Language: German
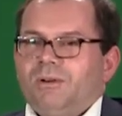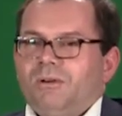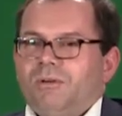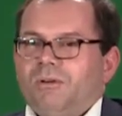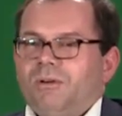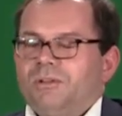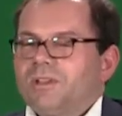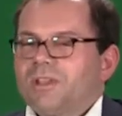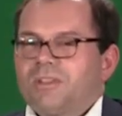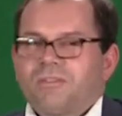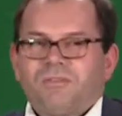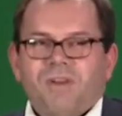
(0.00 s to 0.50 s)

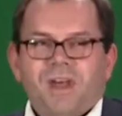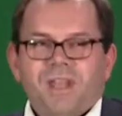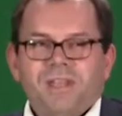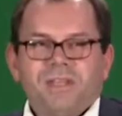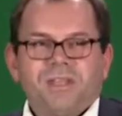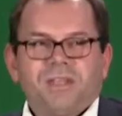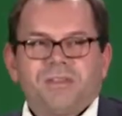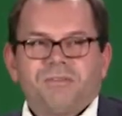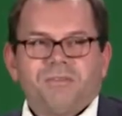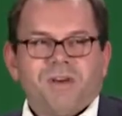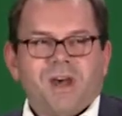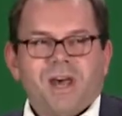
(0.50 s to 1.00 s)
Und das
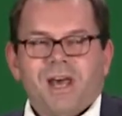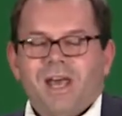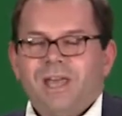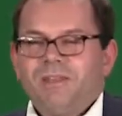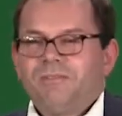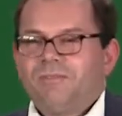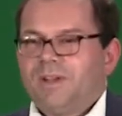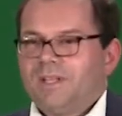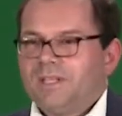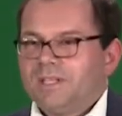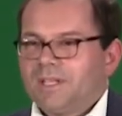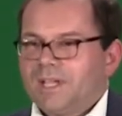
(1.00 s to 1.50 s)
fand ich war
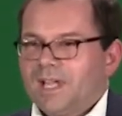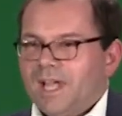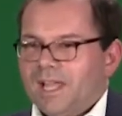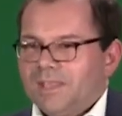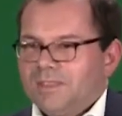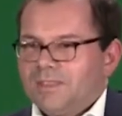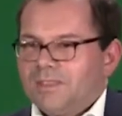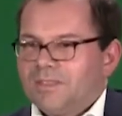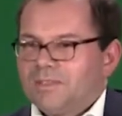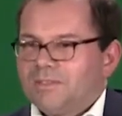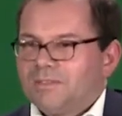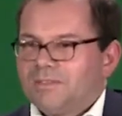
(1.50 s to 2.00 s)
einfach eine
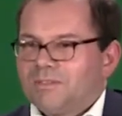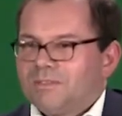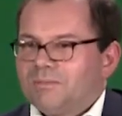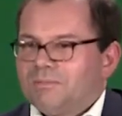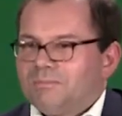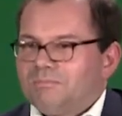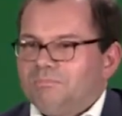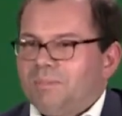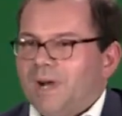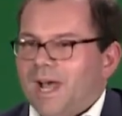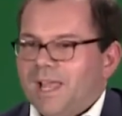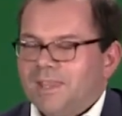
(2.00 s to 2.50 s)
ganz
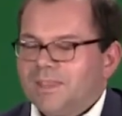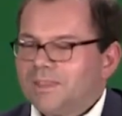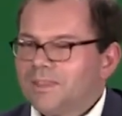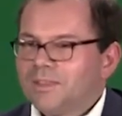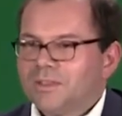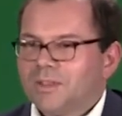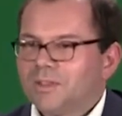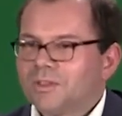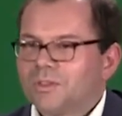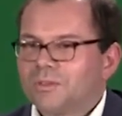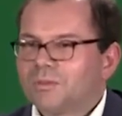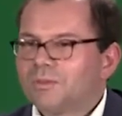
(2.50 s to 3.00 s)

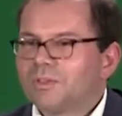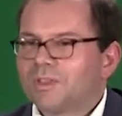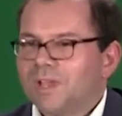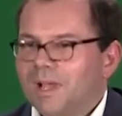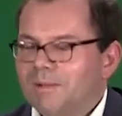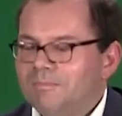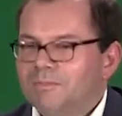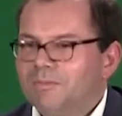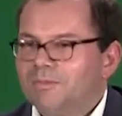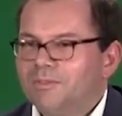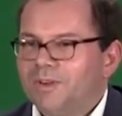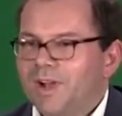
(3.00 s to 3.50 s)
passende
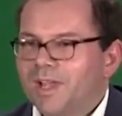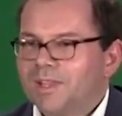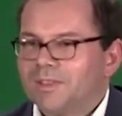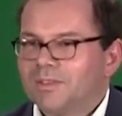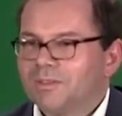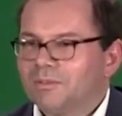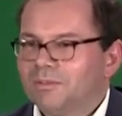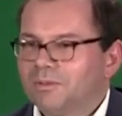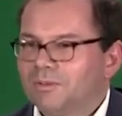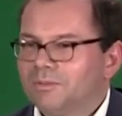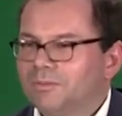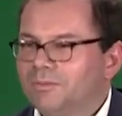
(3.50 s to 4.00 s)

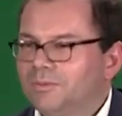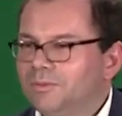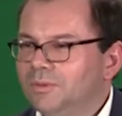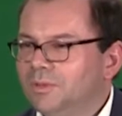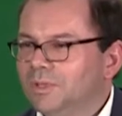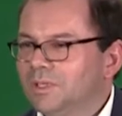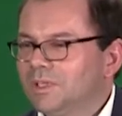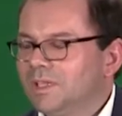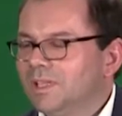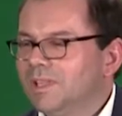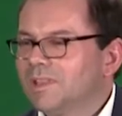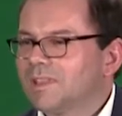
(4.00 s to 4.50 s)
Zusammenfassung
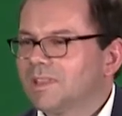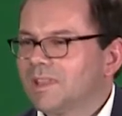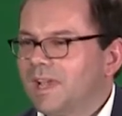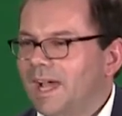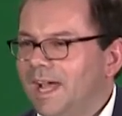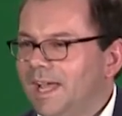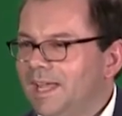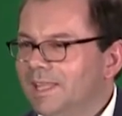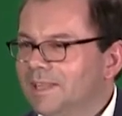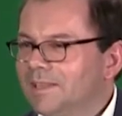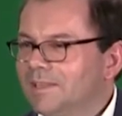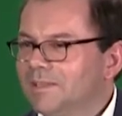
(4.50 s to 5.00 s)
für die
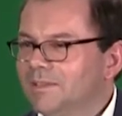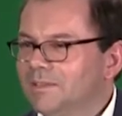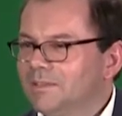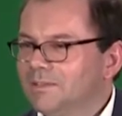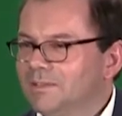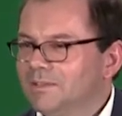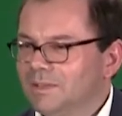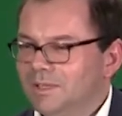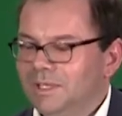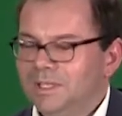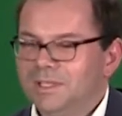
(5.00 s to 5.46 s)
Zeiten,